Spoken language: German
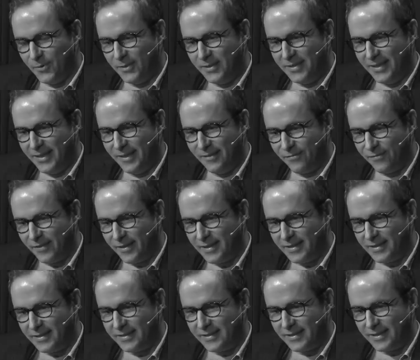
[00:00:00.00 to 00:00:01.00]
Und
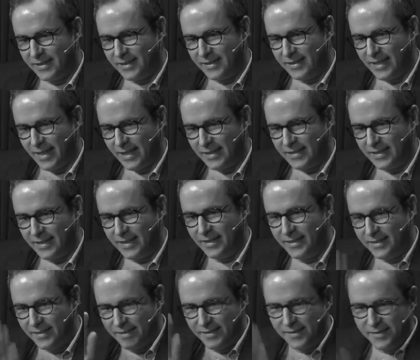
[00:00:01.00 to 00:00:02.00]
jedenfalls äh, dachte ich,
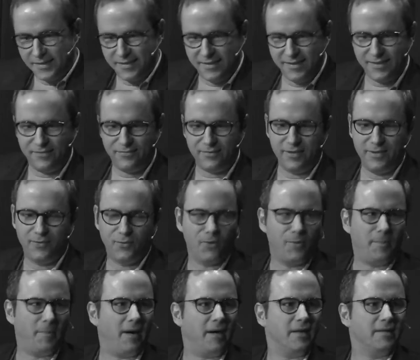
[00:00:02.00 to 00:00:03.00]
das will ich
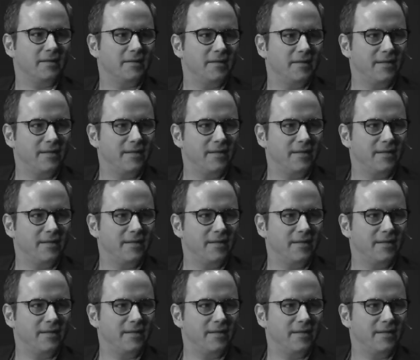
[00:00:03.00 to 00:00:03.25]
auch machen.